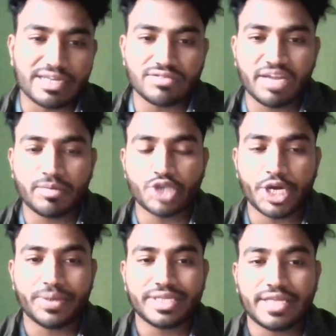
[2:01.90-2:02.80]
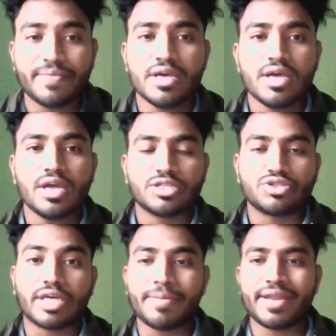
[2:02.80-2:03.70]
काउंसलिंग में ज्वाइन हुए थे
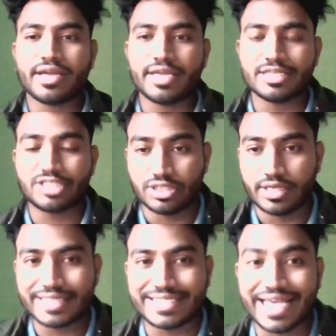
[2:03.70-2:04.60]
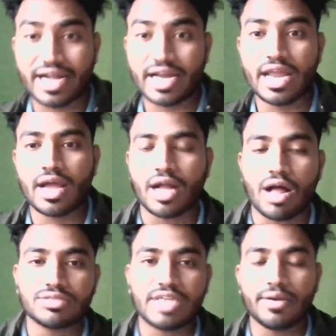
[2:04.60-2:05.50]
सर तो मेरे ये ये चेक करना
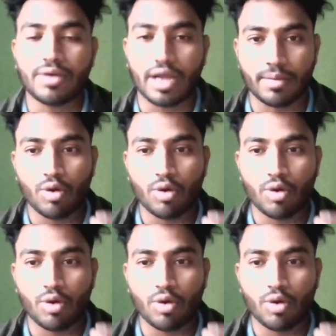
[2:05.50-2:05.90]
काउंसलिंग